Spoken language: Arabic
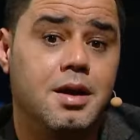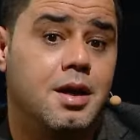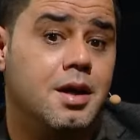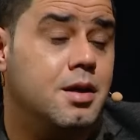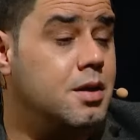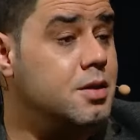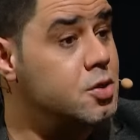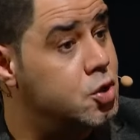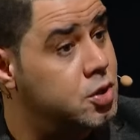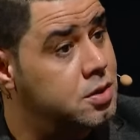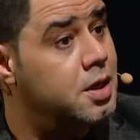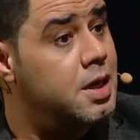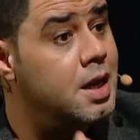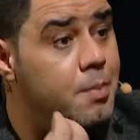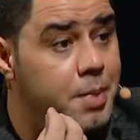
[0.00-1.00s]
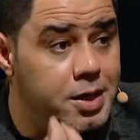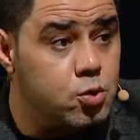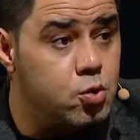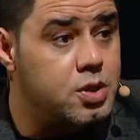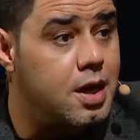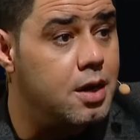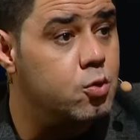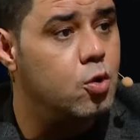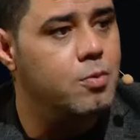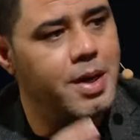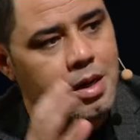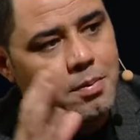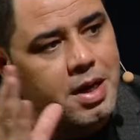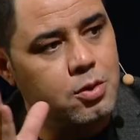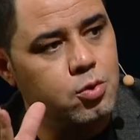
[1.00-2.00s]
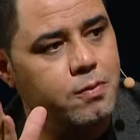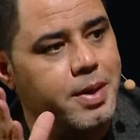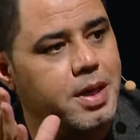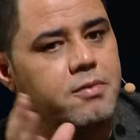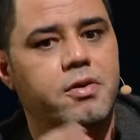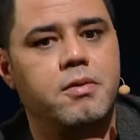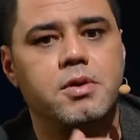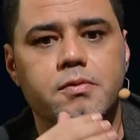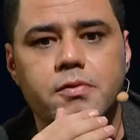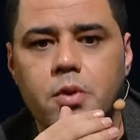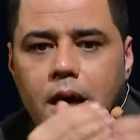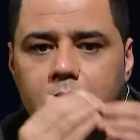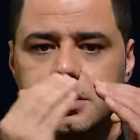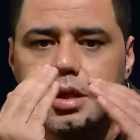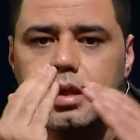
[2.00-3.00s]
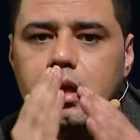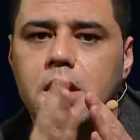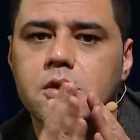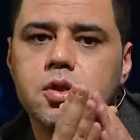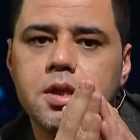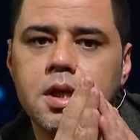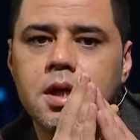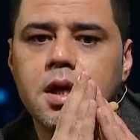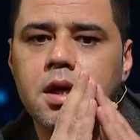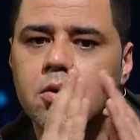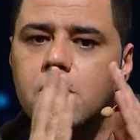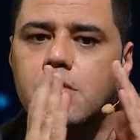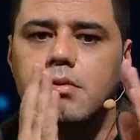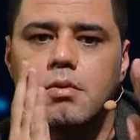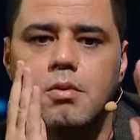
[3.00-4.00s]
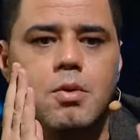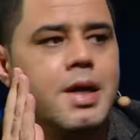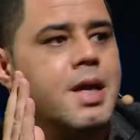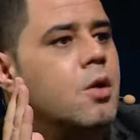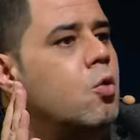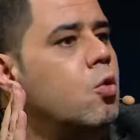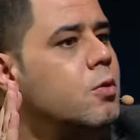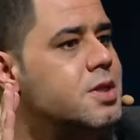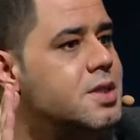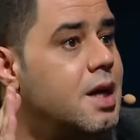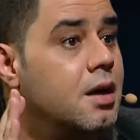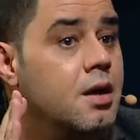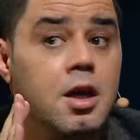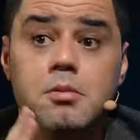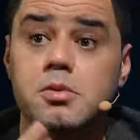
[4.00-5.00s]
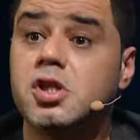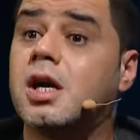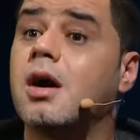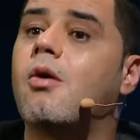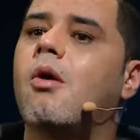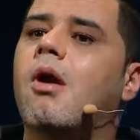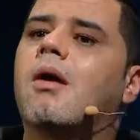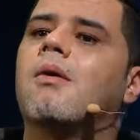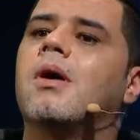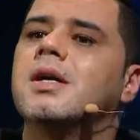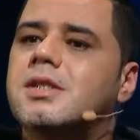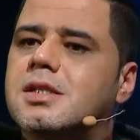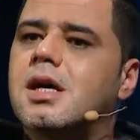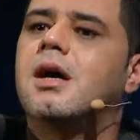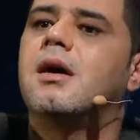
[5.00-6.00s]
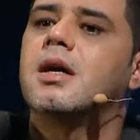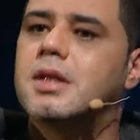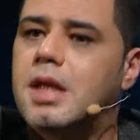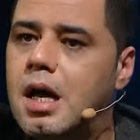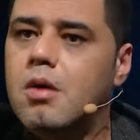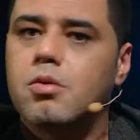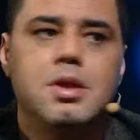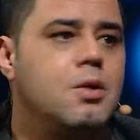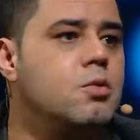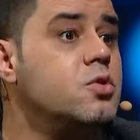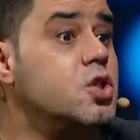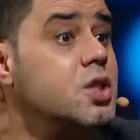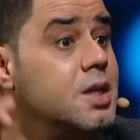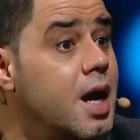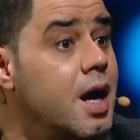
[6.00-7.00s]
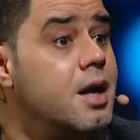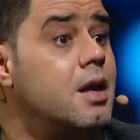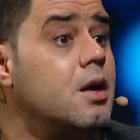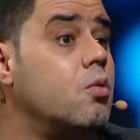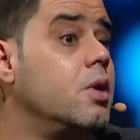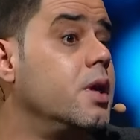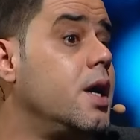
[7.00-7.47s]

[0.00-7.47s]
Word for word: آه، الا بغيتوا تقلدوا المغرب قلدوا فواحد كتلقى جزائري كيقول وكيقول الصح ماشي كنقول لك وانت دا ودا ونجي نعايرك ولا